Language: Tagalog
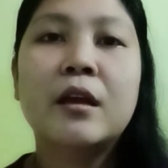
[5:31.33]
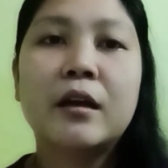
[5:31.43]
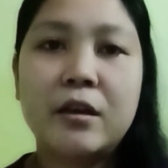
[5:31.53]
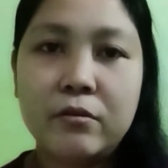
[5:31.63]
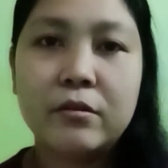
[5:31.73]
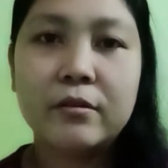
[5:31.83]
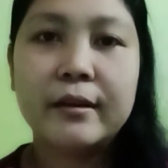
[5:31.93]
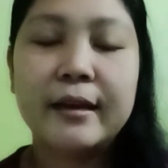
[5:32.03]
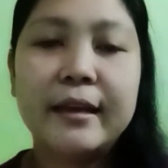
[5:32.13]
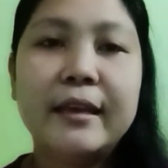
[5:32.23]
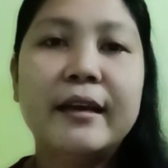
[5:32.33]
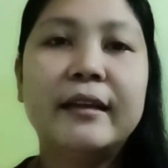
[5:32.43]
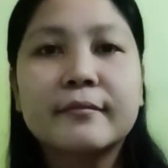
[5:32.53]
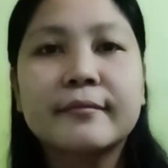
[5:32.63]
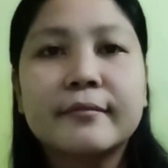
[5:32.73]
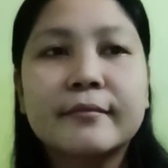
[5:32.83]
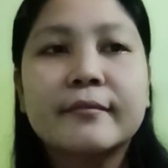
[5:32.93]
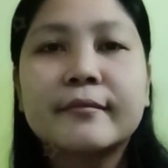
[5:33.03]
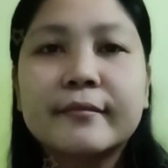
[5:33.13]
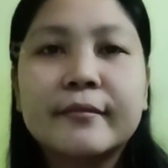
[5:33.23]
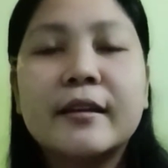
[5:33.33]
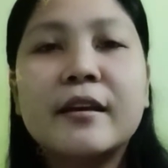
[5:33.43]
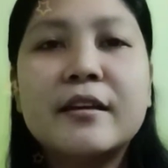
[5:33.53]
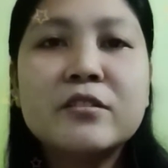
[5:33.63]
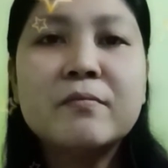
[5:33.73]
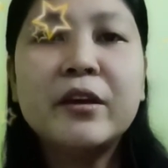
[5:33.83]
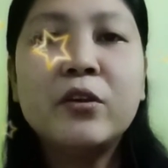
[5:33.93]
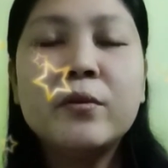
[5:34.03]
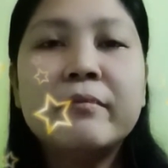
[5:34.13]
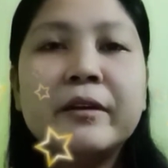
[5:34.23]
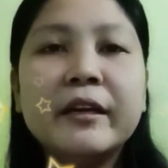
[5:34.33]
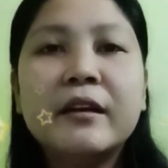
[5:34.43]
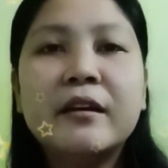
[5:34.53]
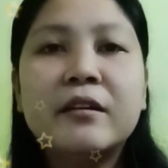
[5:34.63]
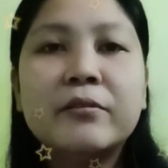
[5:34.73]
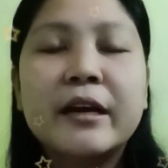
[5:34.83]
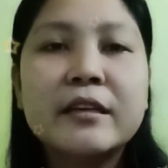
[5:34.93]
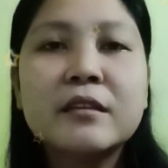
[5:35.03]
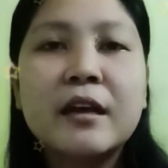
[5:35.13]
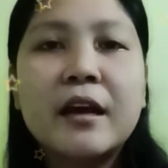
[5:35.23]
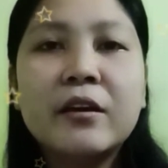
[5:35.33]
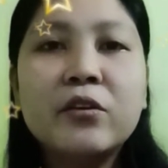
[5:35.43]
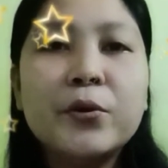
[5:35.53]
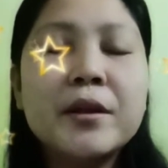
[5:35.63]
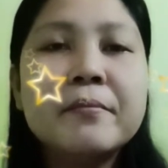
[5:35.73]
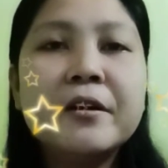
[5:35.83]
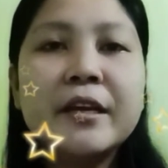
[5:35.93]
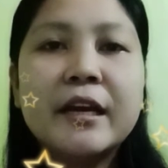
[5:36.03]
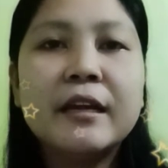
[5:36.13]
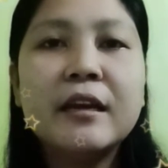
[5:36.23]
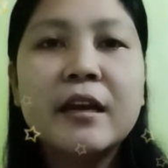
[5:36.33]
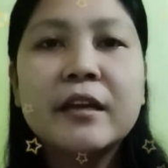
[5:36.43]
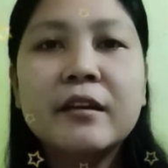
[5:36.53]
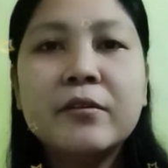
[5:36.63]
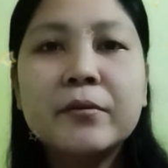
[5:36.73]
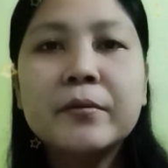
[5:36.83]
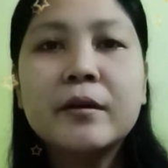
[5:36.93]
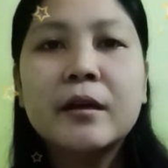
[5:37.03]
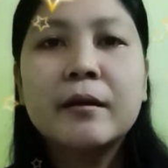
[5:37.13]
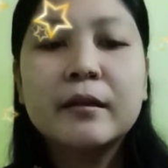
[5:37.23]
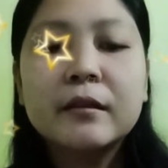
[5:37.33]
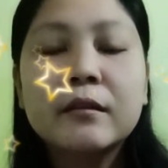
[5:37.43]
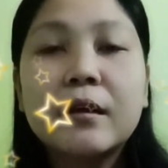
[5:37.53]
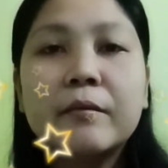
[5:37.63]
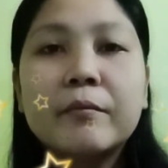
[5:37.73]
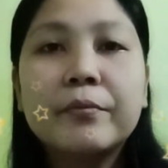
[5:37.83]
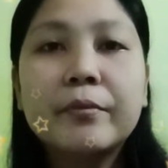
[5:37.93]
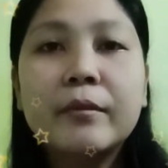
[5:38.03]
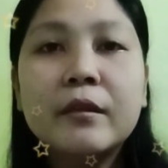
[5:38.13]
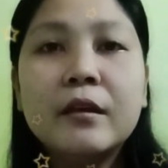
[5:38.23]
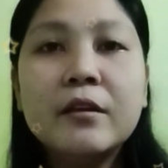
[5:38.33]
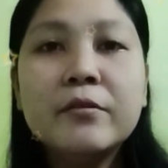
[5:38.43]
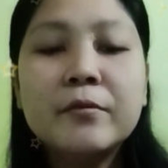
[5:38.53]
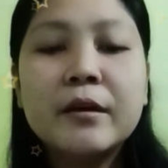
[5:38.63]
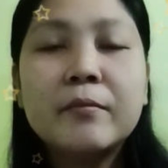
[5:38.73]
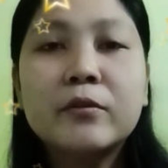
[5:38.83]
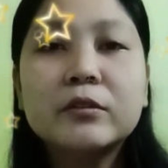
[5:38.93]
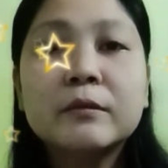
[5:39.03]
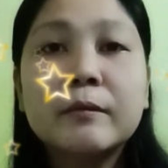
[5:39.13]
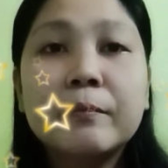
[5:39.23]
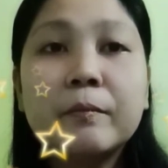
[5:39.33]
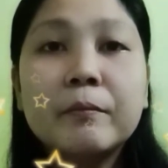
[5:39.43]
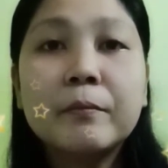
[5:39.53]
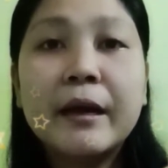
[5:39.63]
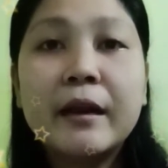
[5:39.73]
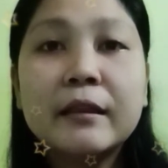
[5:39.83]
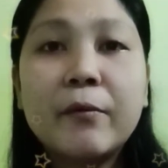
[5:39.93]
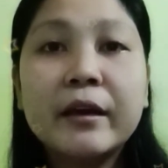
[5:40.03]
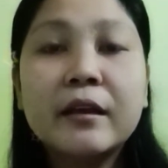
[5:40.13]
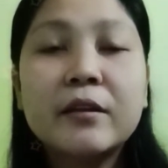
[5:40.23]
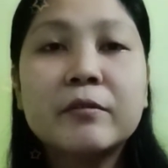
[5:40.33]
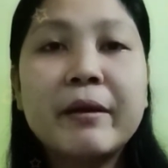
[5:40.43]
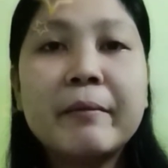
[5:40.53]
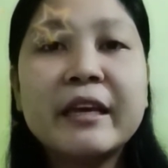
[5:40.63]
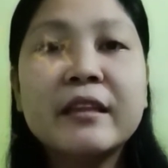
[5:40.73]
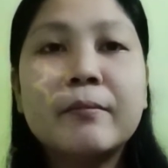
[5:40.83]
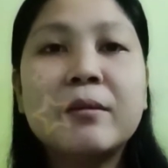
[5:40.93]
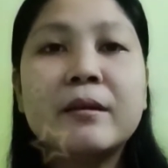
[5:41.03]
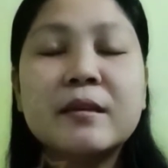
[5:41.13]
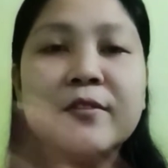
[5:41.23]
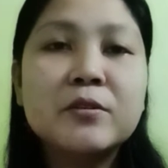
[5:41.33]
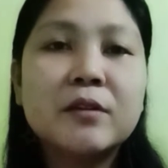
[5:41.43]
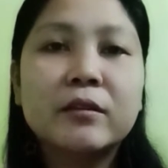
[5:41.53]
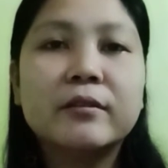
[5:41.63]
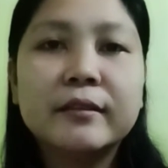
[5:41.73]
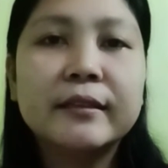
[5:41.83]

kayo. Ayan. Ayan, so may queue number ka na nga, no, guys. Ang queue number na yan, yan yung, yan yung, ano mo, para tawagin ka doon. Makikita mo naman sa video na to.